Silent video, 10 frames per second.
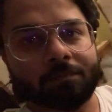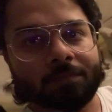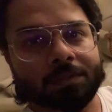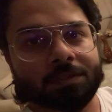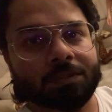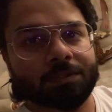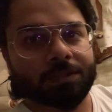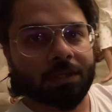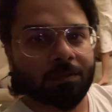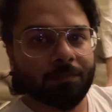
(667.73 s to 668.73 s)
मस्जिद
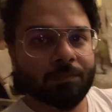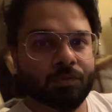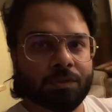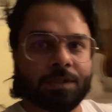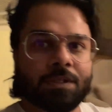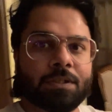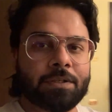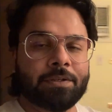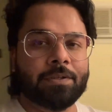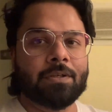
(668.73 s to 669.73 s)
साद में मुसल्ले
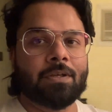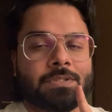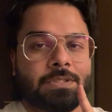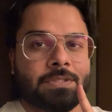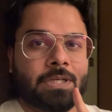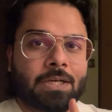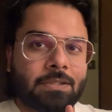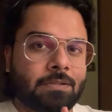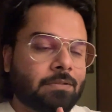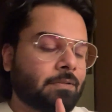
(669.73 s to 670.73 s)
लग रहे मस्जिद
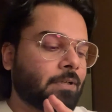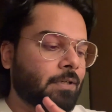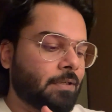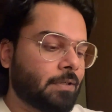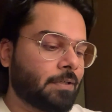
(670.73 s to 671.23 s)
साद का